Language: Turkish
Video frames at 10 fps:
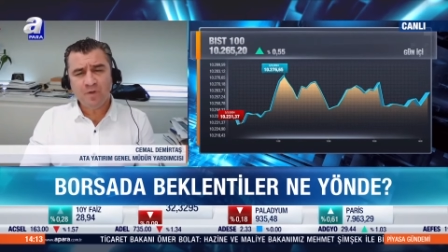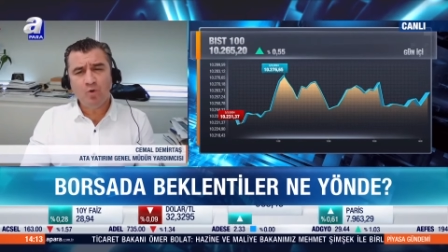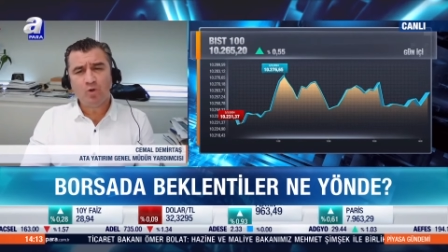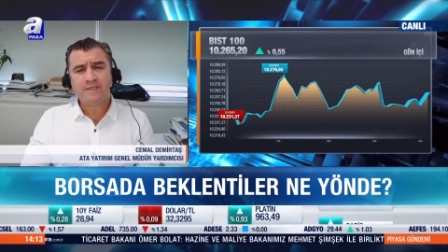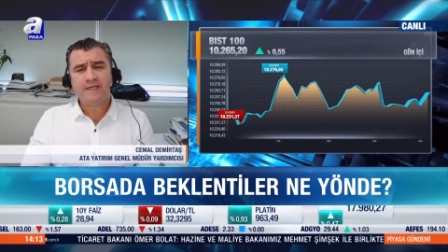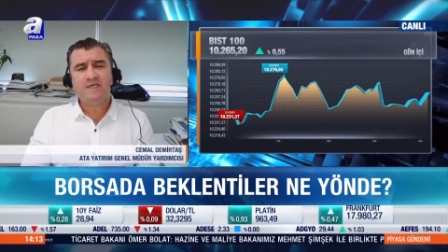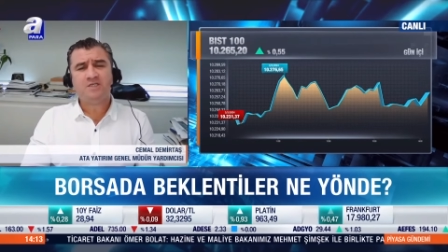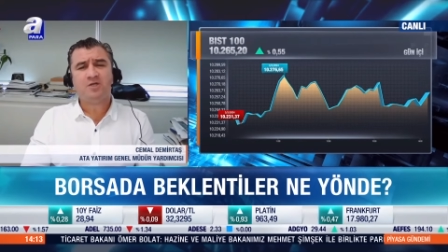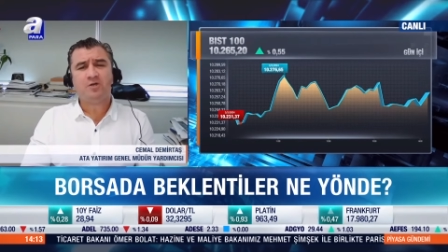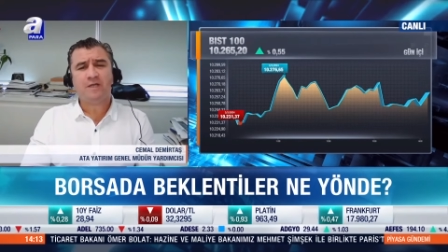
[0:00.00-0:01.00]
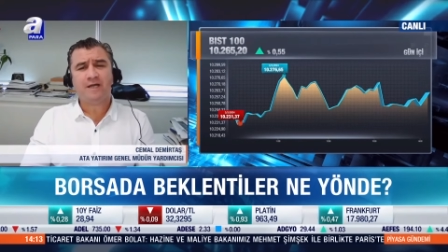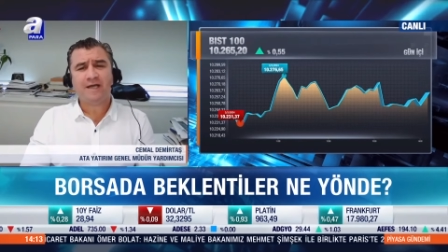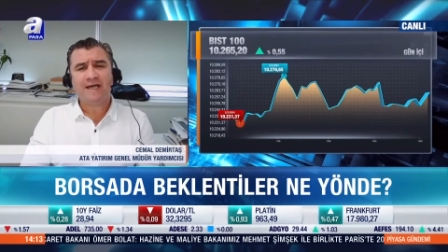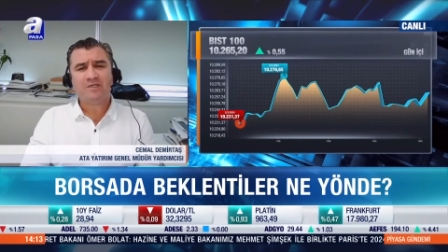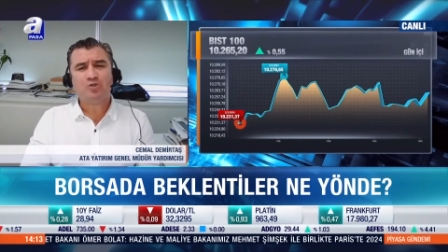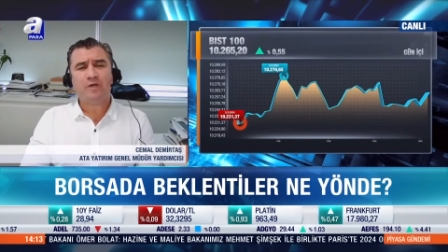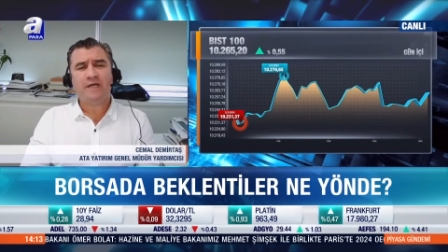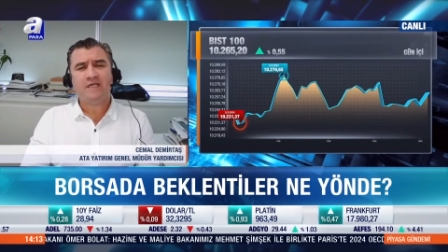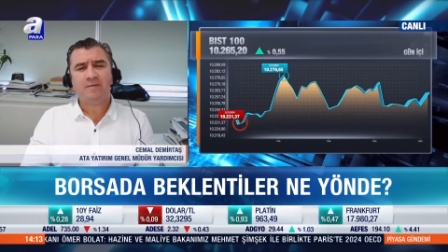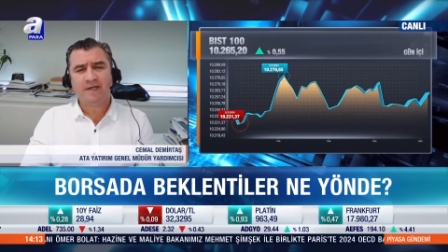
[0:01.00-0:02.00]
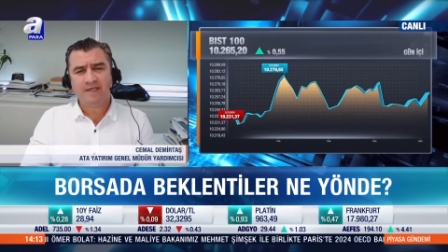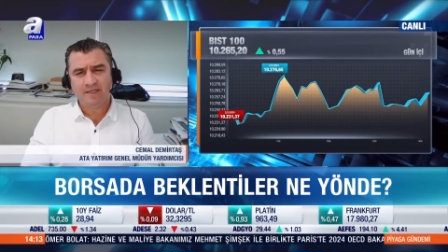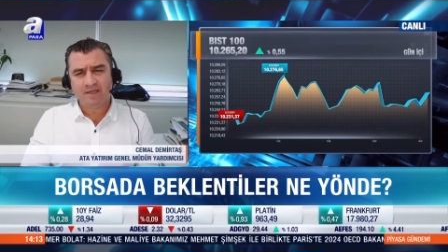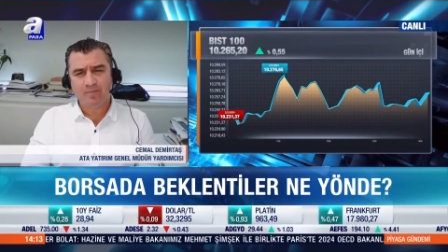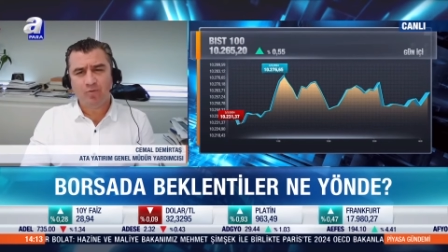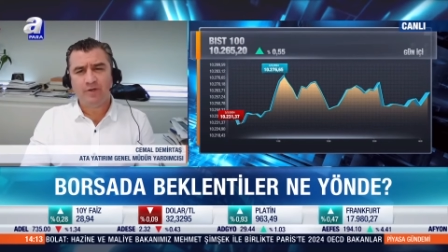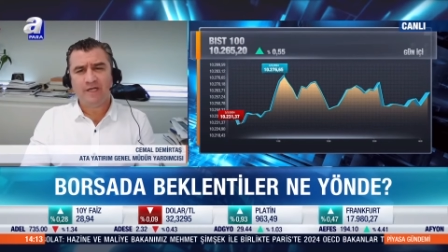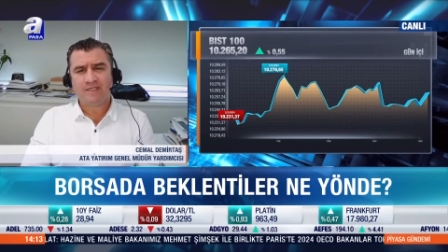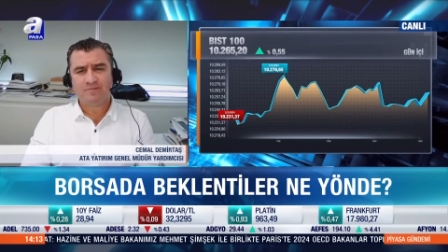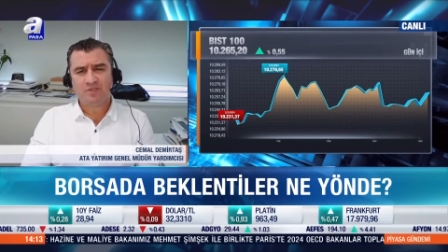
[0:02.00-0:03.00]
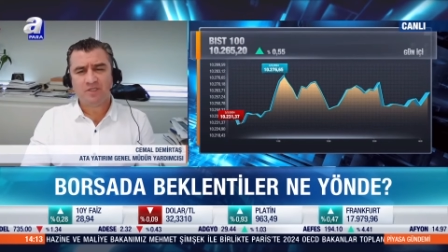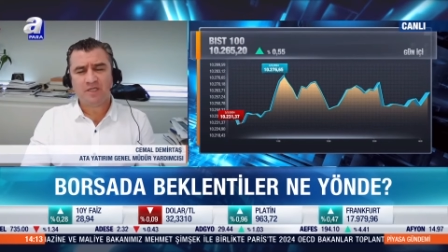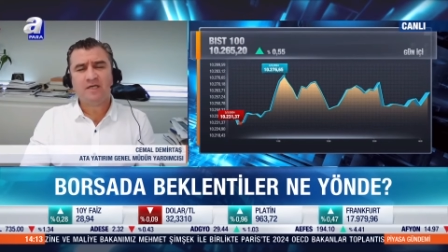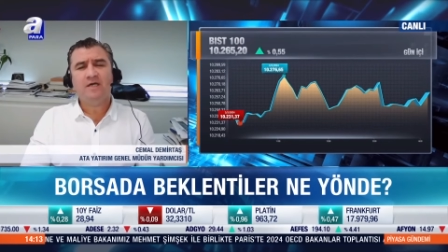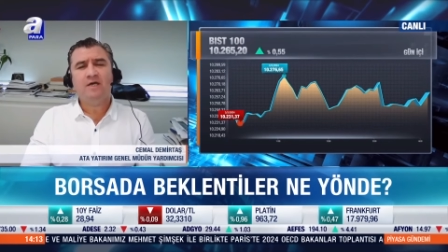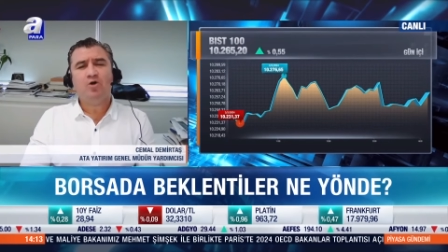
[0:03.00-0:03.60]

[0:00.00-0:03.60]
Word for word: Borsaya ilişkin olarak en son Ekim ayında rapor yazmıştık.